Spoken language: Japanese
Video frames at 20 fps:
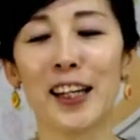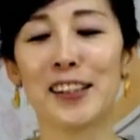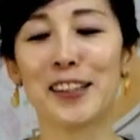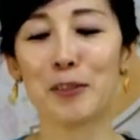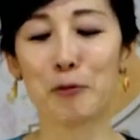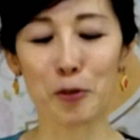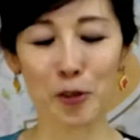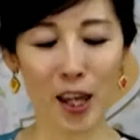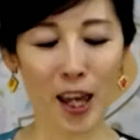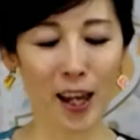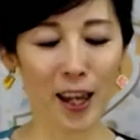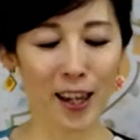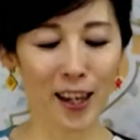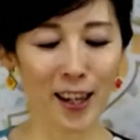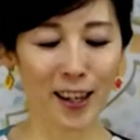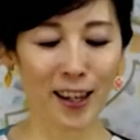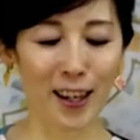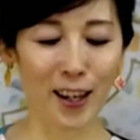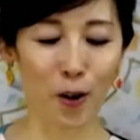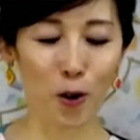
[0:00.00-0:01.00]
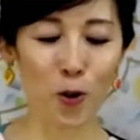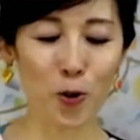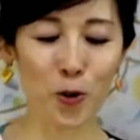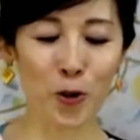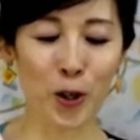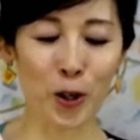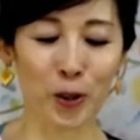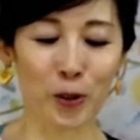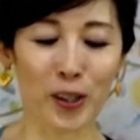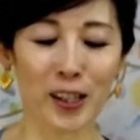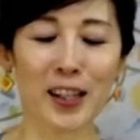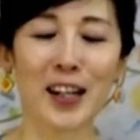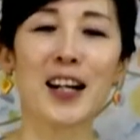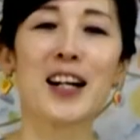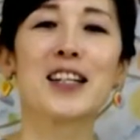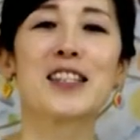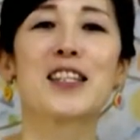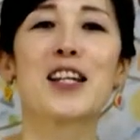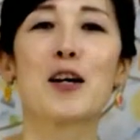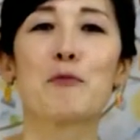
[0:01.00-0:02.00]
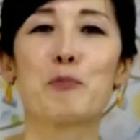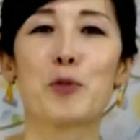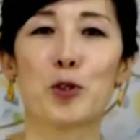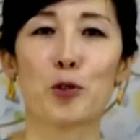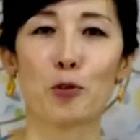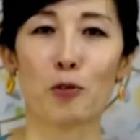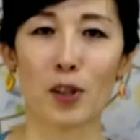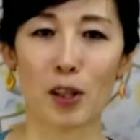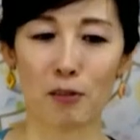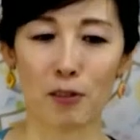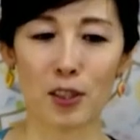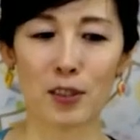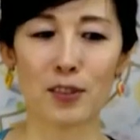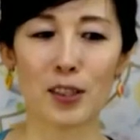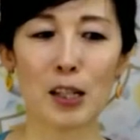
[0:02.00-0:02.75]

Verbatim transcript: でもね、えー、本業はカラーセラピストなんです。